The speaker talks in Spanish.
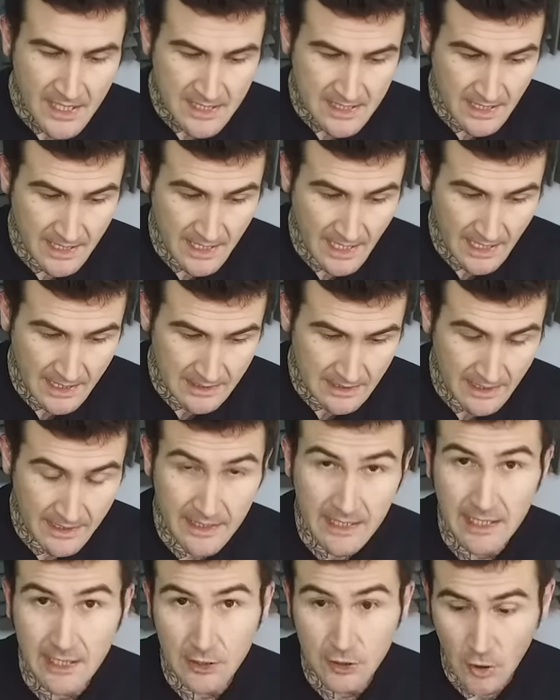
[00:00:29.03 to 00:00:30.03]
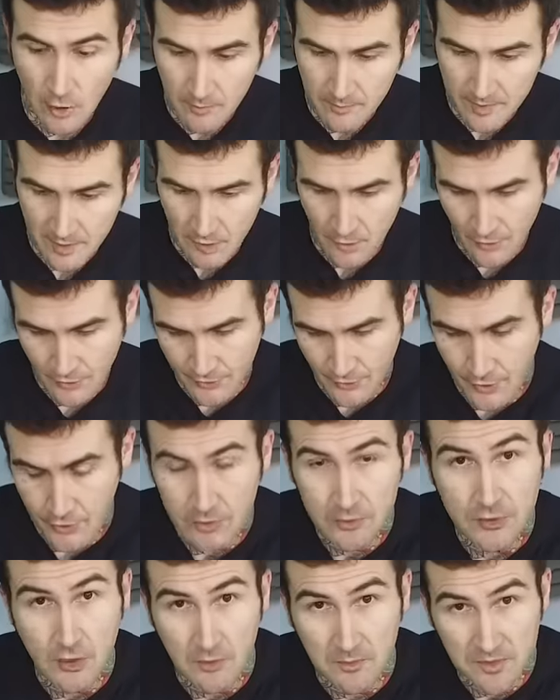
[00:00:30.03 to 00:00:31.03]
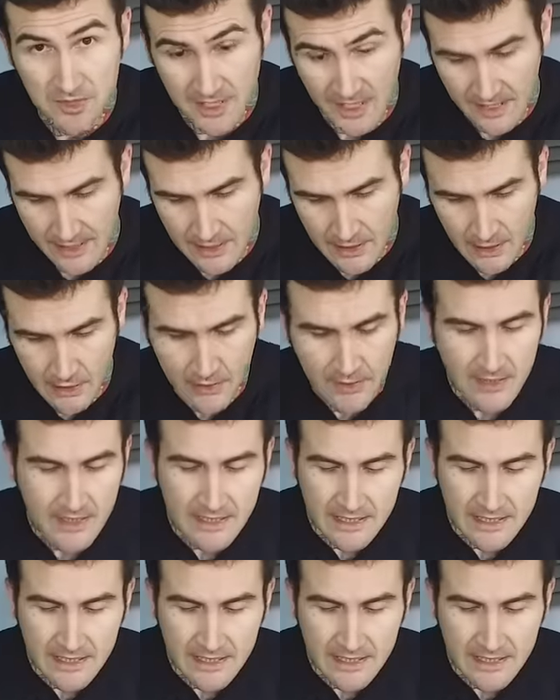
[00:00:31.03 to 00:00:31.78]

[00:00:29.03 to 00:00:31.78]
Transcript: Serían eh, los dos toms aéreos